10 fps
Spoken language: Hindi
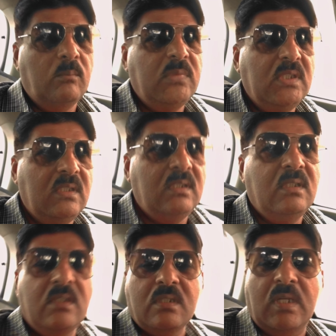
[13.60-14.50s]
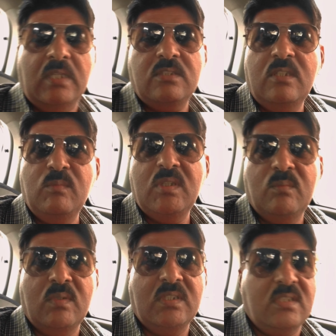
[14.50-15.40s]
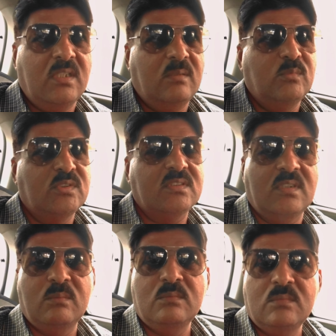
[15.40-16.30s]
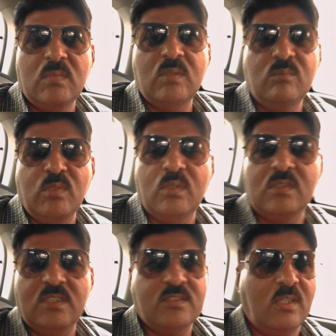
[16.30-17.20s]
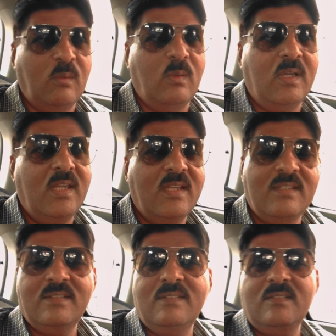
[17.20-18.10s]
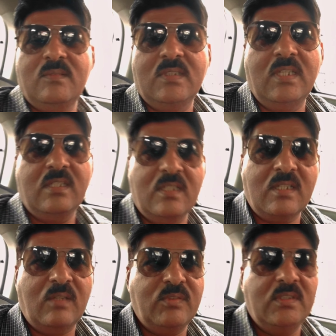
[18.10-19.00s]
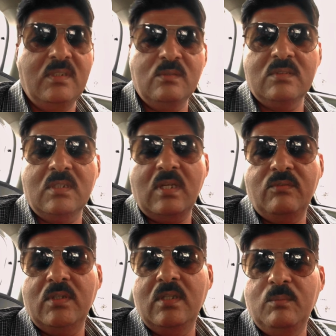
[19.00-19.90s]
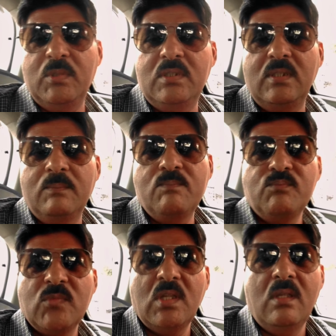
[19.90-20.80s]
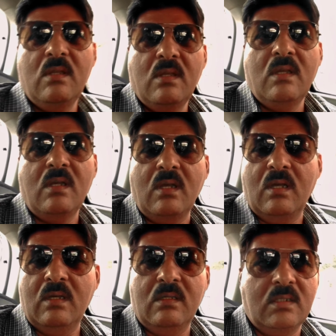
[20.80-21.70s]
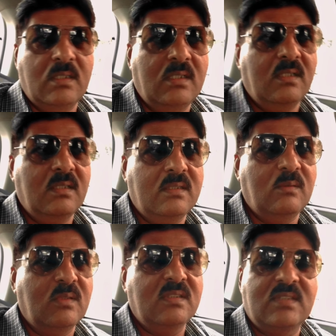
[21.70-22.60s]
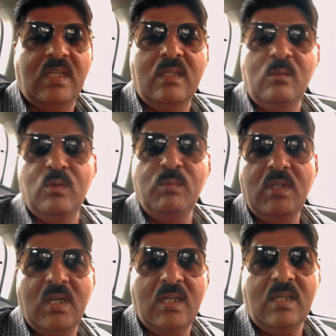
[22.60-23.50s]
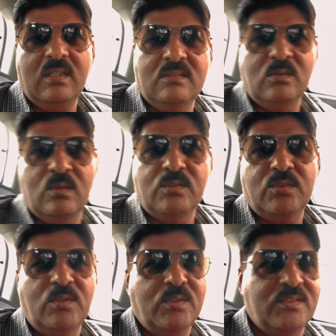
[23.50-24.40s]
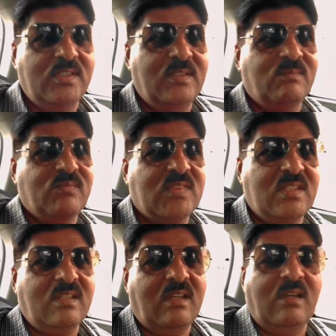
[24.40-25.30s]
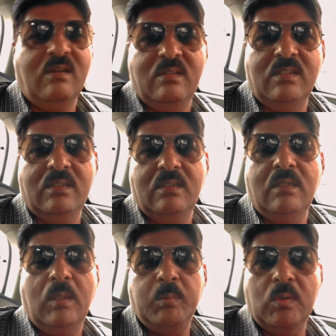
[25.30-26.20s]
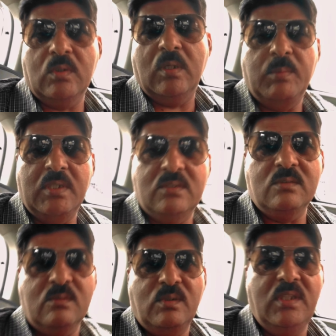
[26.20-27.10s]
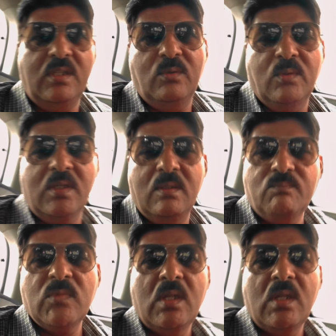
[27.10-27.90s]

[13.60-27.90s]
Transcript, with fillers: अभी कराची में माशाल्लाह मौसम बहुत अच्छा हुआ है लेकिन काफ़ी दिनों से काफ़ी गर्मी थी और क्योंकि साइक्लोन भी आ रहा है ज़ोर शोर से और आप लोग खबरें तो सुन ही रहे होंगे